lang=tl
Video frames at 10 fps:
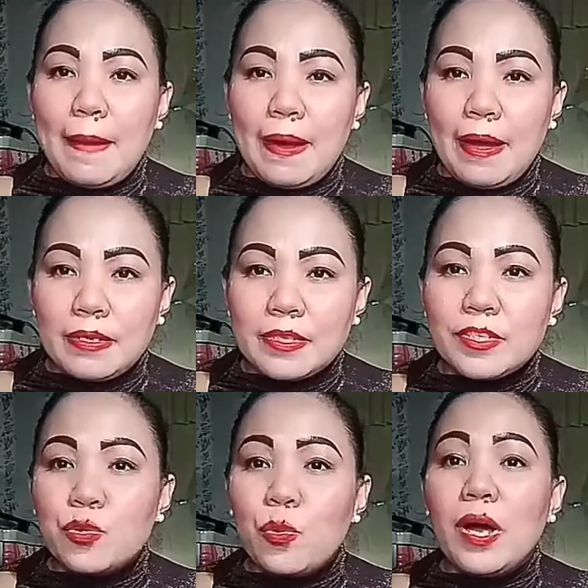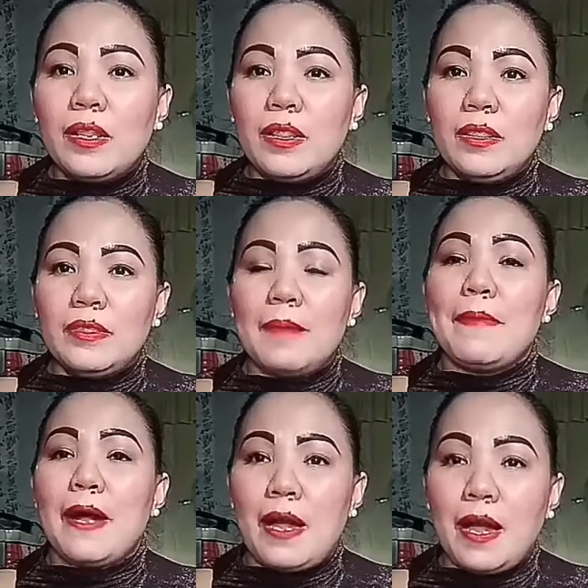uh, sexual na
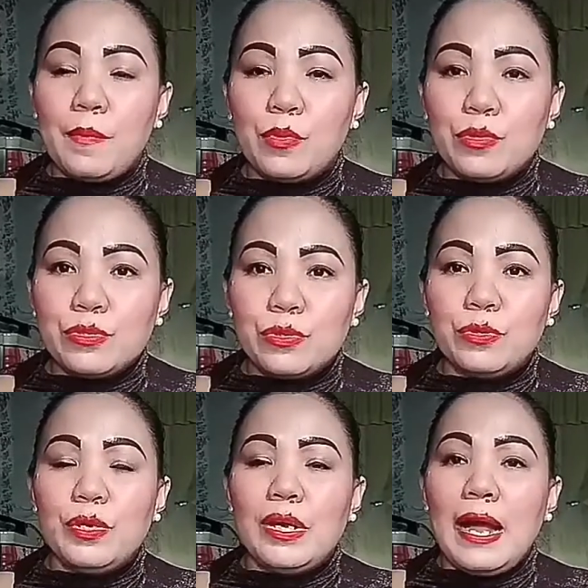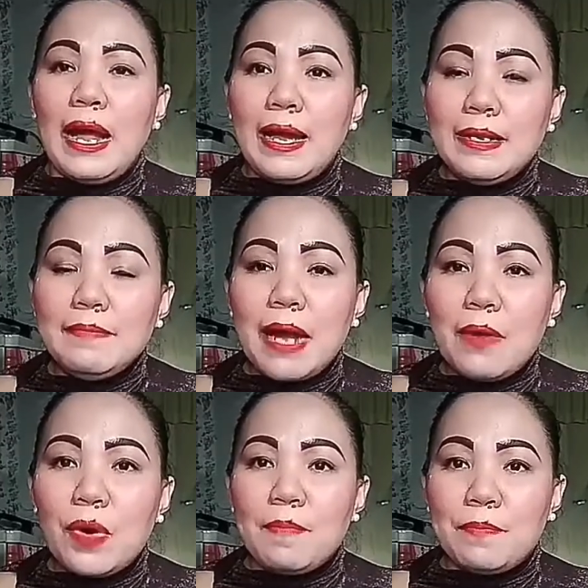pang-aabuso.
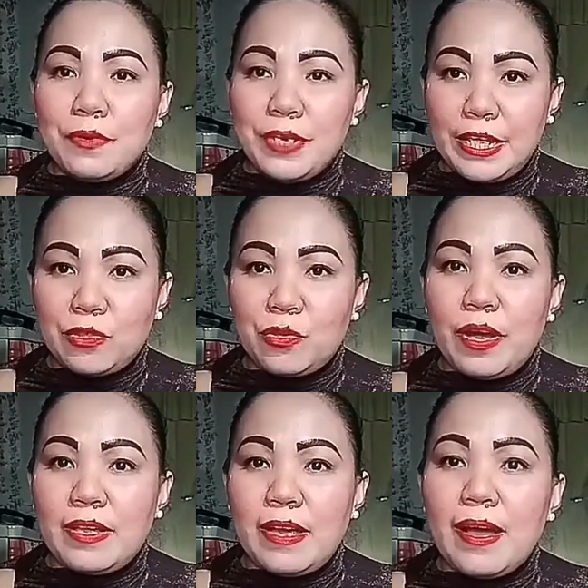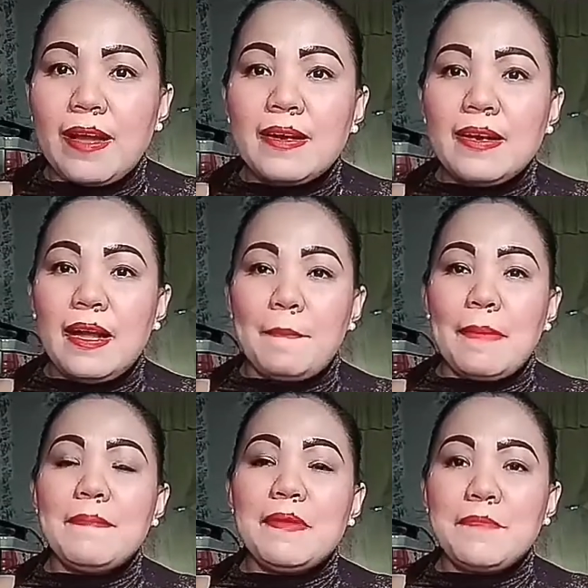Halimbawa po nito ay ang
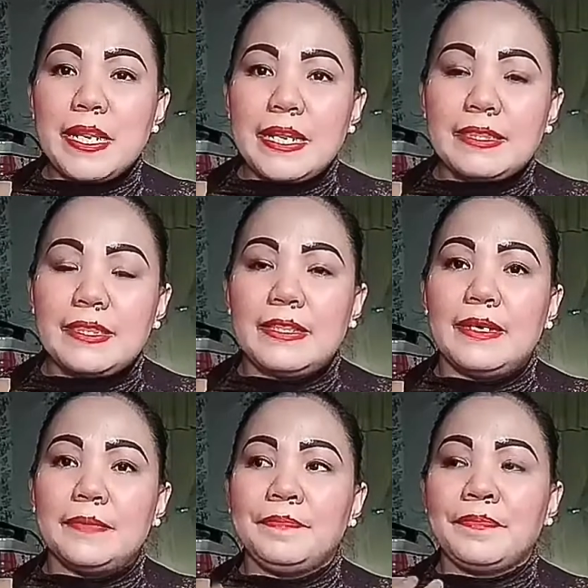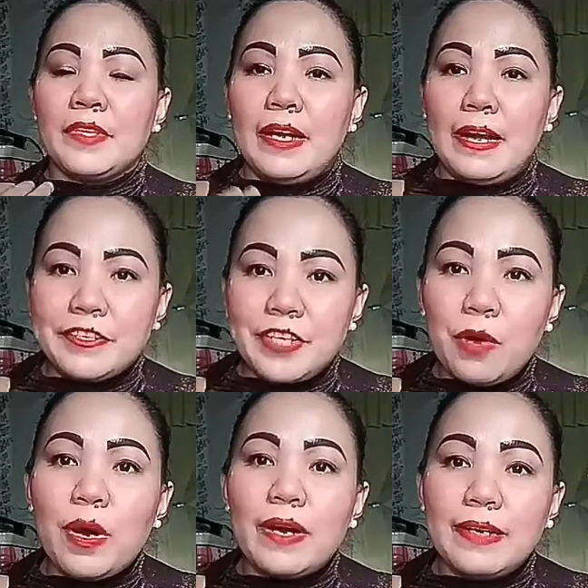pamimilit ng
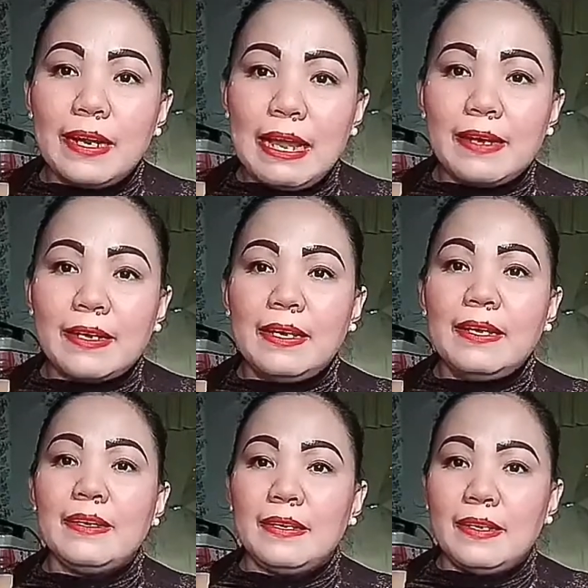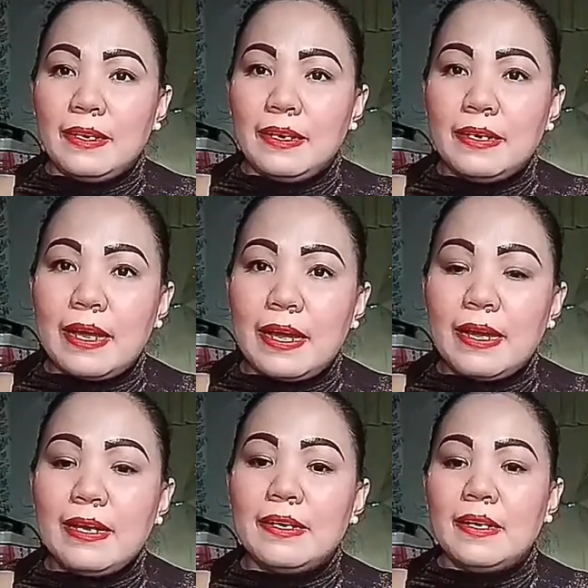asawang lalaki
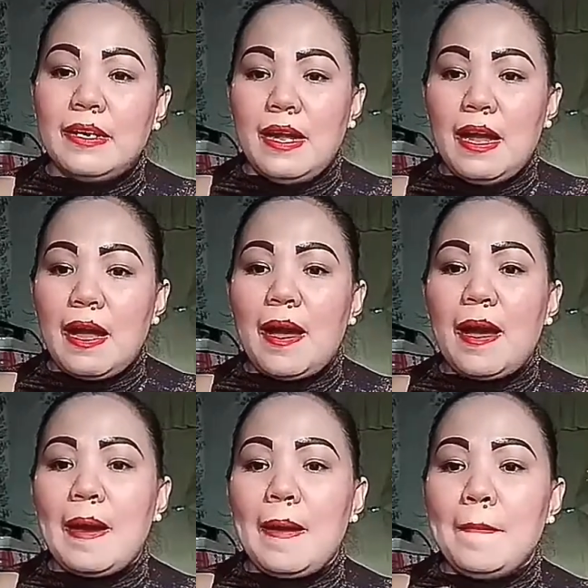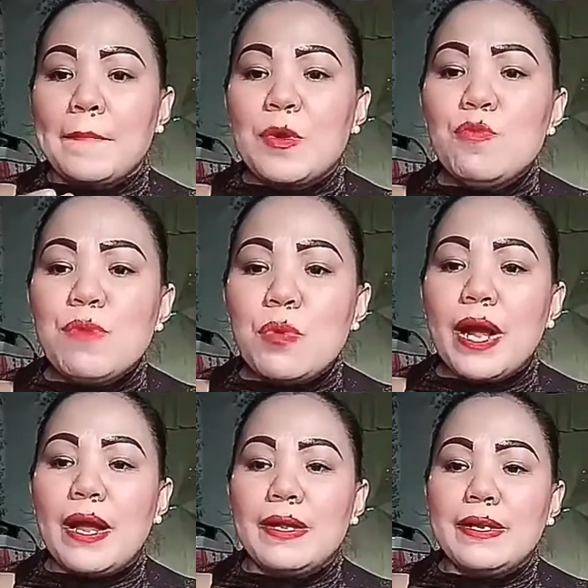na uh,
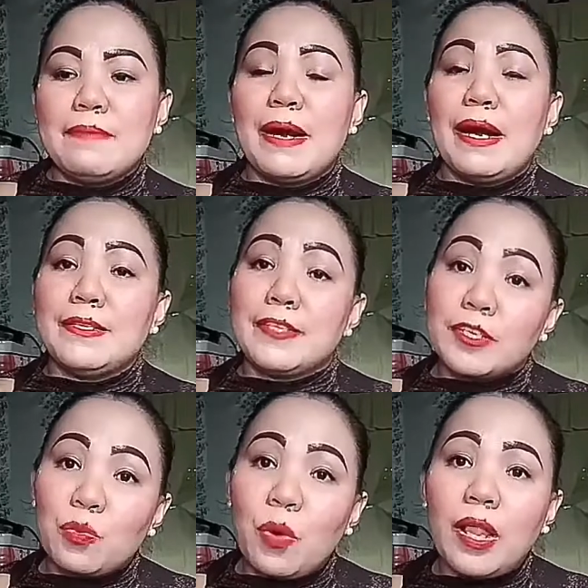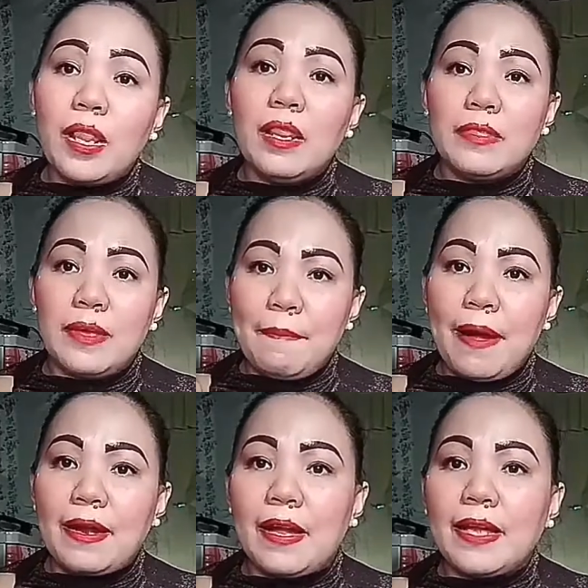gumawa ng mga sexual na
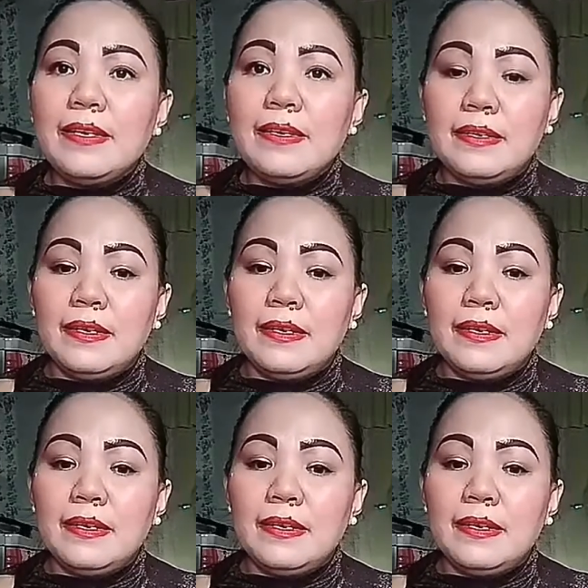bagay,